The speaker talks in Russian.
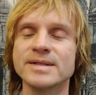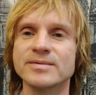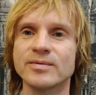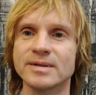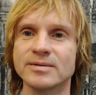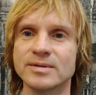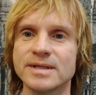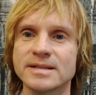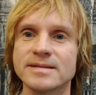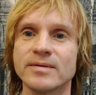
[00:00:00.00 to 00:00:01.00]
Приветствую вас,
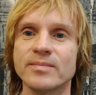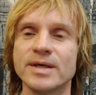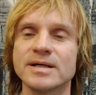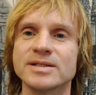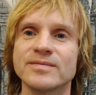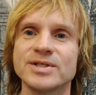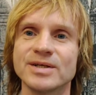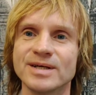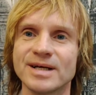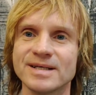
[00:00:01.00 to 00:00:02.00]
друзья! С вами я,
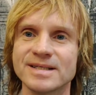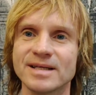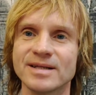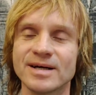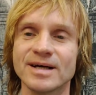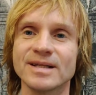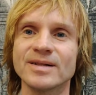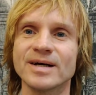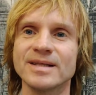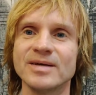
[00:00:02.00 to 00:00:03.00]
Шевченко Александр и
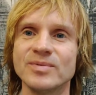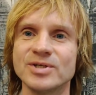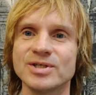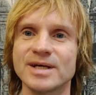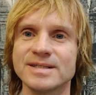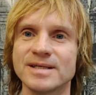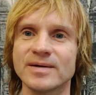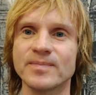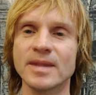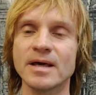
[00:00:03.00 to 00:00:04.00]
канал Академии
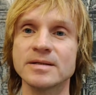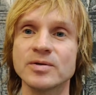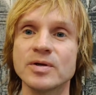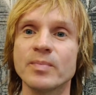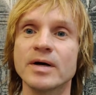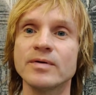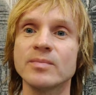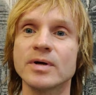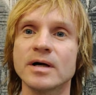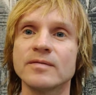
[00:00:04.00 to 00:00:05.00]
Счастья. Сегодня
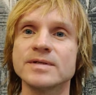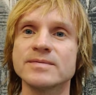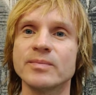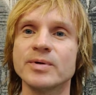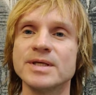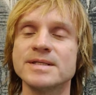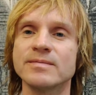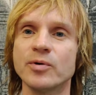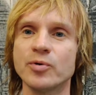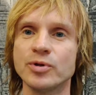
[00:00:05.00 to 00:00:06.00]
поговорим, как
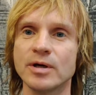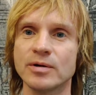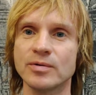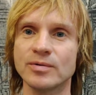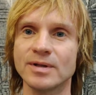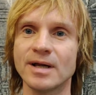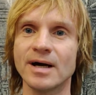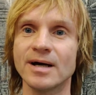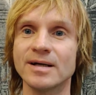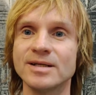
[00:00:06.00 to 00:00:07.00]
высвободить свою энергию
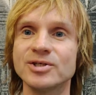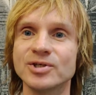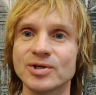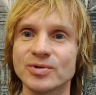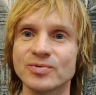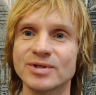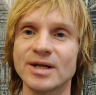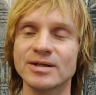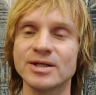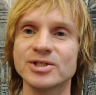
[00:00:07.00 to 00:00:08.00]
для личных
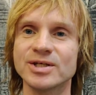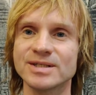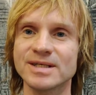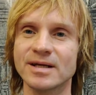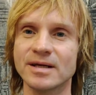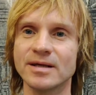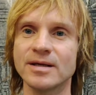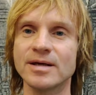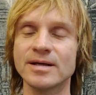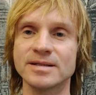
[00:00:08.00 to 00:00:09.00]
нужд, для личных
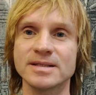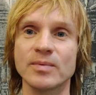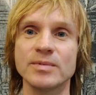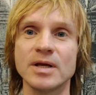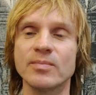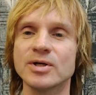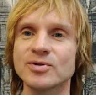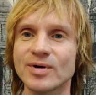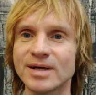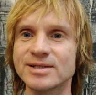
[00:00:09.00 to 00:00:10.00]
целей. На самом деле
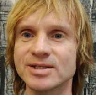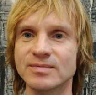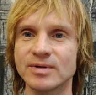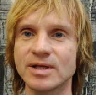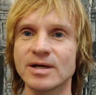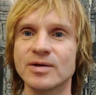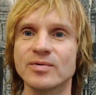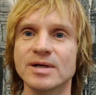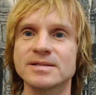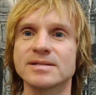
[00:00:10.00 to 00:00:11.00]
большое количество
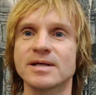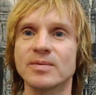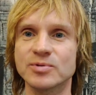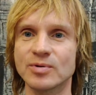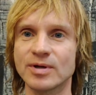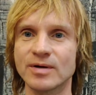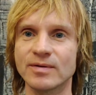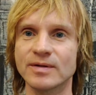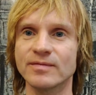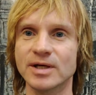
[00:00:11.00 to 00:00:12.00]
энергии у нас
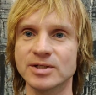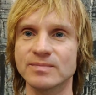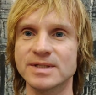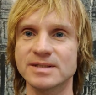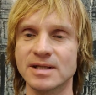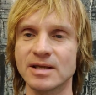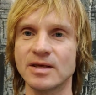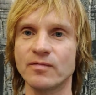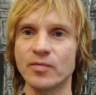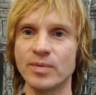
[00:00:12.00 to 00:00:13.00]
закапсулировано в нашем
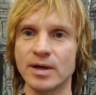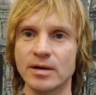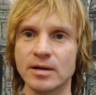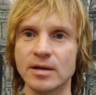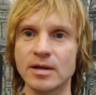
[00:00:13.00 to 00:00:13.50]
сознании, в уме.